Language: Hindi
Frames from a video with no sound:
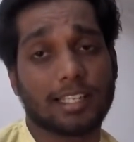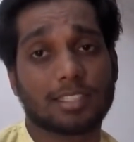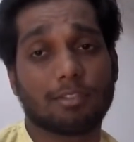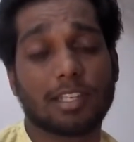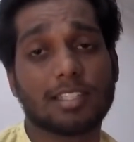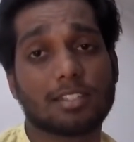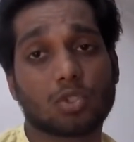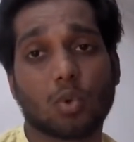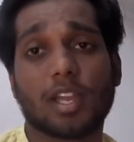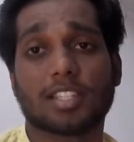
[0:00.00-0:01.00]
नेक्स्ट वन इज़
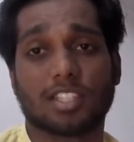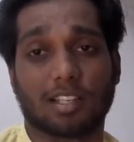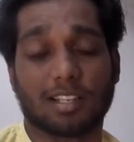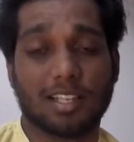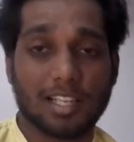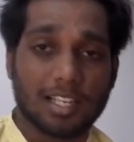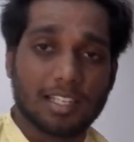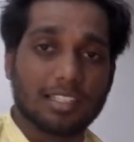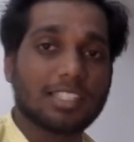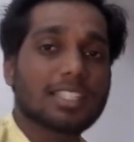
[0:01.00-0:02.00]
सोया
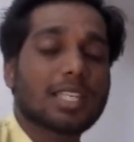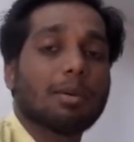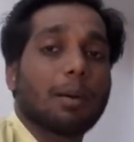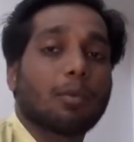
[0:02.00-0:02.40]
चंक ये सब